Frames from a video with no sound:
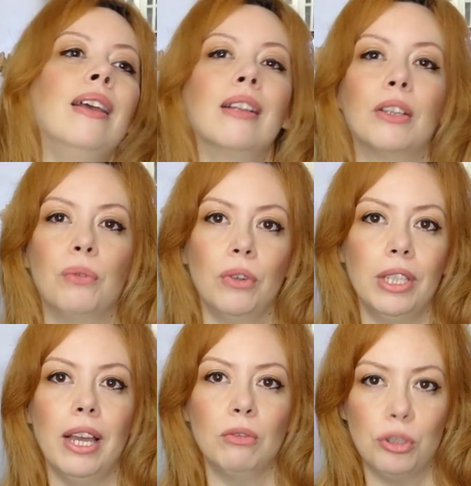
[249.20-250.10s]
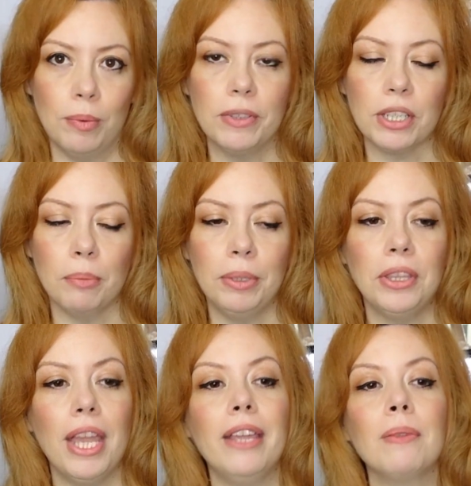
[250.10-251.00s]
que foi a última vez que eu
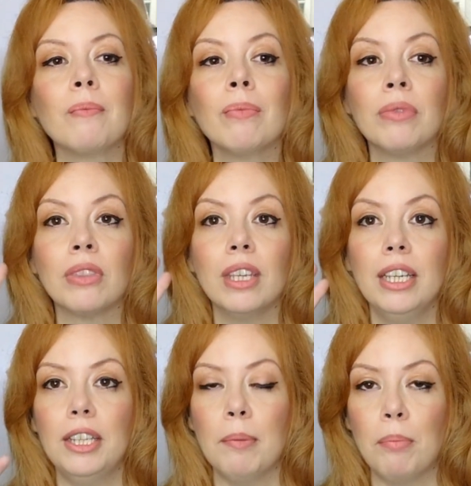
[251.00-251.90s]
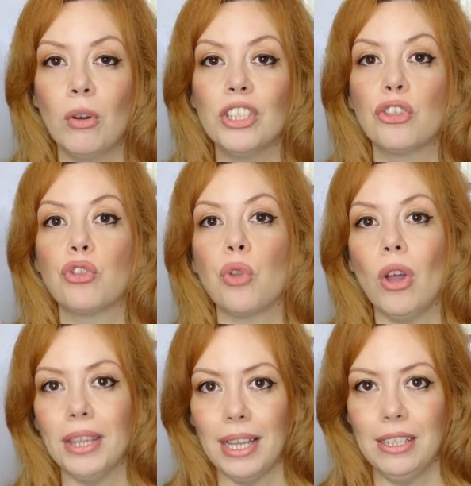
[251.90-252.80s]
pintei, e depois
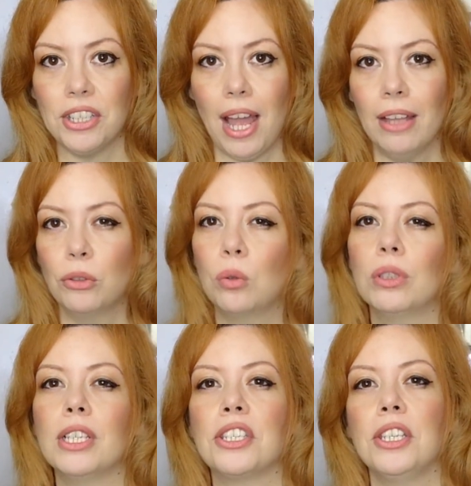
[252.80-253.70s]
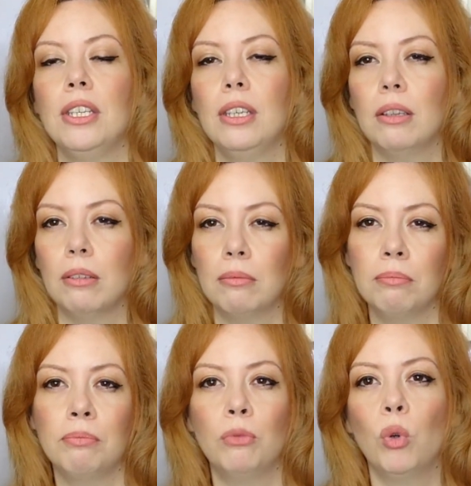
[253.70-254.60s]
tonalizado, quando esse
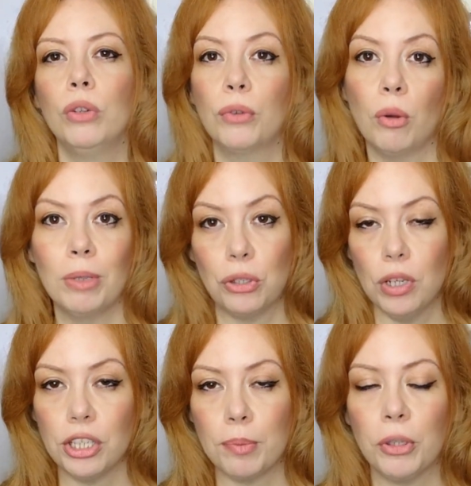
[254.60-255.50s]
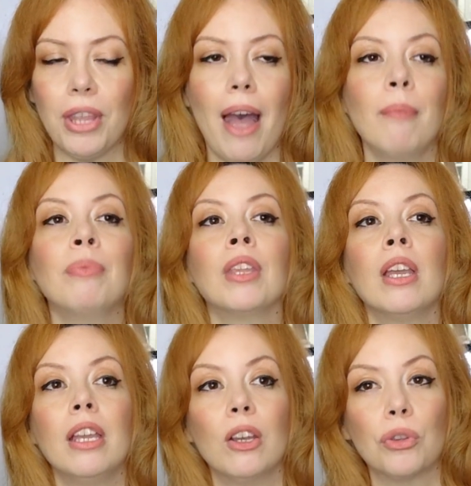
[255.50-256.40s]
ruivo começou a desbotar,
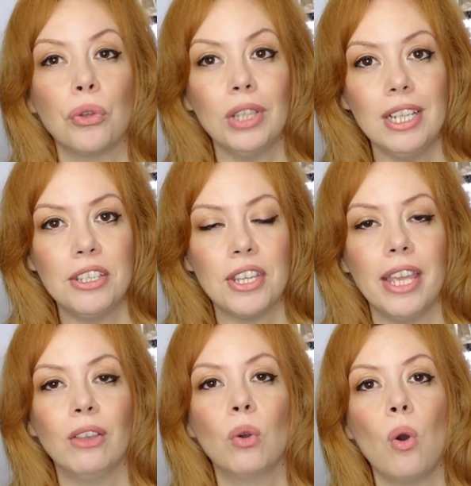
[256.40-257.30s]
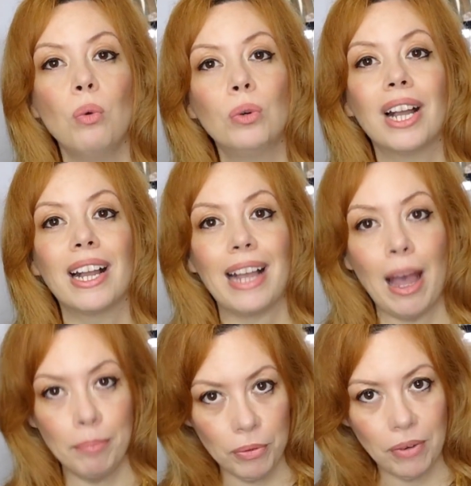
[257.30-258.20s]
eu tonalizei com o
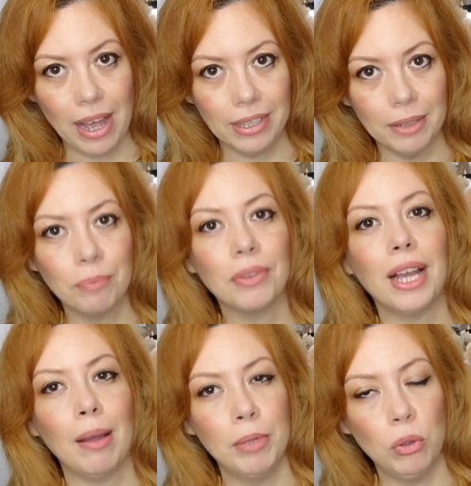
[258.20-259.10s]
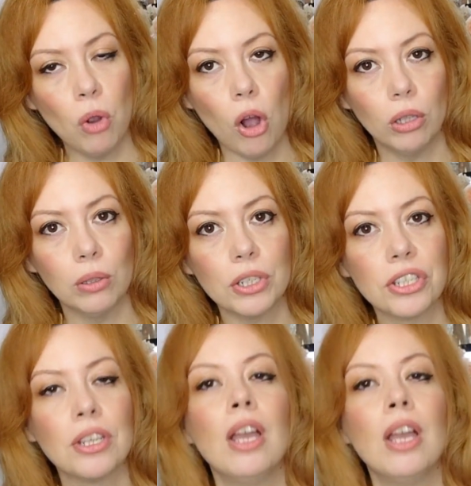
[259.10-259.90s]
Capivara, da Camaleon Colors,